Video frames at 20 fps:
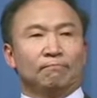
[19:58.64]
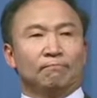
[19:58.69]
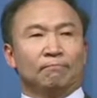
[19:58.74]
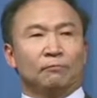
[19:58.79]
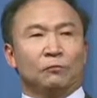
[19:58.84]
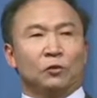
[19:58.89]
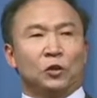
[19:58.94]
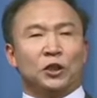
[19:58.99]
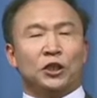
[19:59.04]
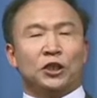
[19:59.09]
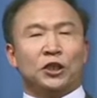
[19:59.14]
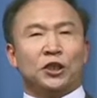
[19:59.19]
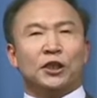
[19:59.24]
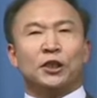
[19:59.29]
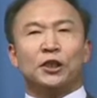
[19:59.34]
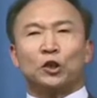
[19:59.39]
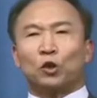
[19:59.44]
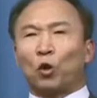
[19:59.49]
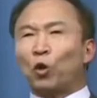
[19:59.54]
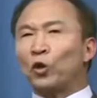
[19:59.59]
以
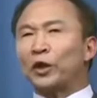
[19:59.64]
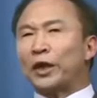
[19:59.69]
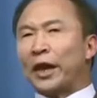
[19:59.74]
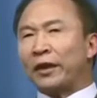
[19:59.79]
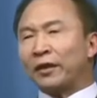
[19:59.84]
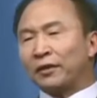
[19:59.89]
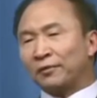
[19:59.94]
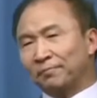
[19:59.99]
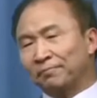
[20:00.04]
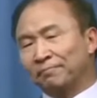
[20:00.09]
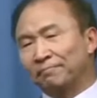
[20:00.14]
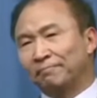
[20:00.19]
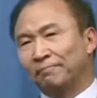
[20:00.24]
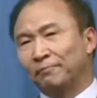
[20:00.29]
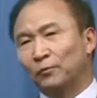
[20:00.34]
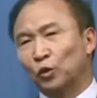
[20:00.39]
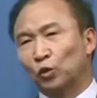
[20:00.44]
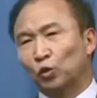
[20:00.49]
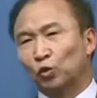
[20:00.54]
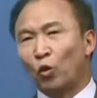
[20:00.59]
意通言，
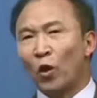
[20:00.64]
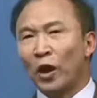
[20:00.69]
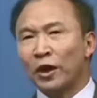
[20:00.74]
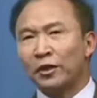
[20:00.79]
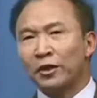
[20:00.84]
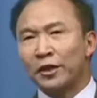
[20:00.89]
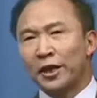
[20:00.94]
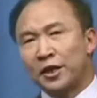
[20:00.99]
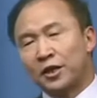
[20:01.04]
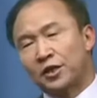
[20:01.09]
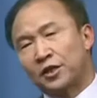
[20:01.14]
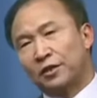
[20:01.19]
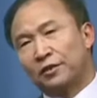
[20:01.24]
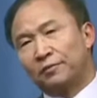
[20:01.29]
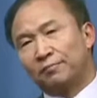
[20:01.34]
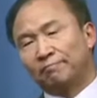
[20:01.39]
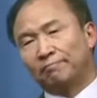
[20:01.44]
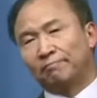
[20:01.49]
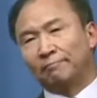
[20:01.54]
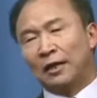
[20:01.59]
关键
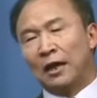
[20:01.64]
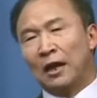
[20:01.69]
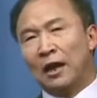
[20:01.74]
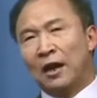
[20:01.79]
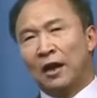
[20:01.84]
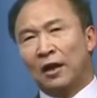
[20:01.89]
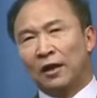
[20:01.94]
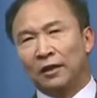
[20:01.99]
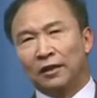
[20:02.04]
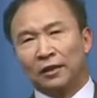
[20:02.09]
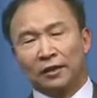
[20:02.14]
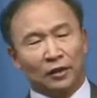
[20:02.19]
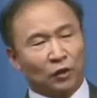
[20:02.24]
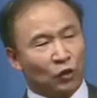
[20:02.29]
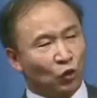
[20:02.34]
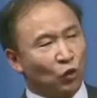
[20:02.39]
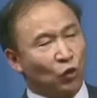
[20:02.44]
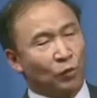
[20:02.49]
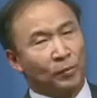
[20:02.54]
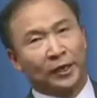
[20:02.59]
是啊，
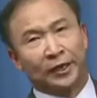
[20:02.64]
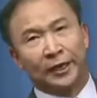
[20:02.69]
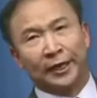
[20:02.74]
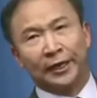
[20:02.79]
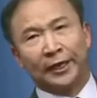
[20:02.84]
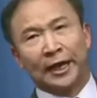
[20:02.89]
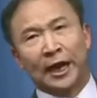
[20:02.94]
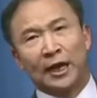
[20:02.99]
我们可以看